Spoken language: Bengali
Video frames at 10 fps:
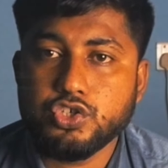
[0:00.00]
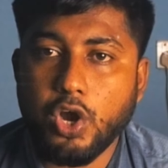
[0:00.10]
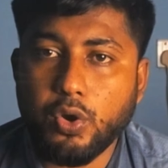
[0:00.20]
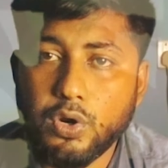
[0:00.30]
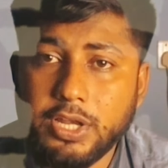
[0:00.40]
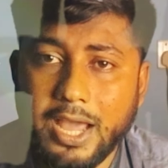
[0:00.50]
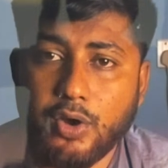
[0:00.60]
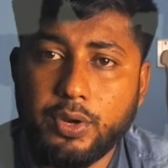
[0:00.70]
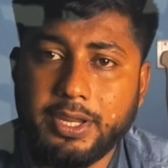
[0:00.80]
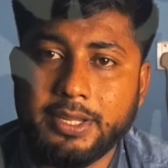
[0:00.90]
সকল
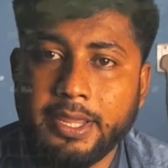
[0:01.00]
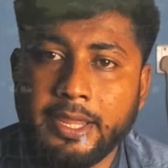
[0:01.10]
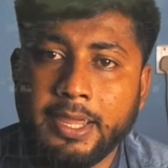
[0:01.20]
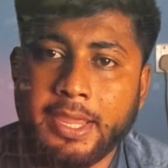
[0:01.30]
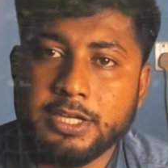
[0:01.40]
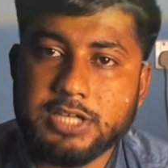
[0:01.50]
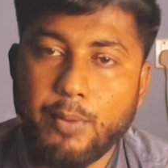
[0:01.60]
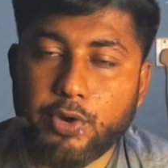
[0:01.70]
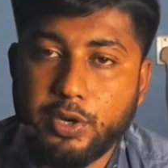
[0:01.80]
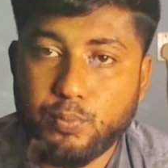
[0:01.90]
নাগরিককে
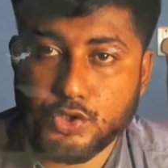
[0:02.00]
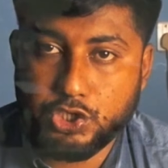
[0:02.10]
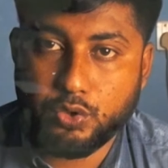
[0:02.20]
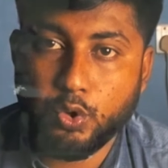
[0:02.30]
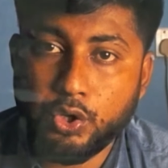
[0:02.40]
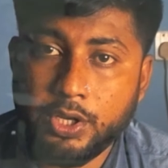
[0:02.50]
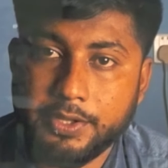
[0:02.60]
সামরিক প্রশিক্ষণ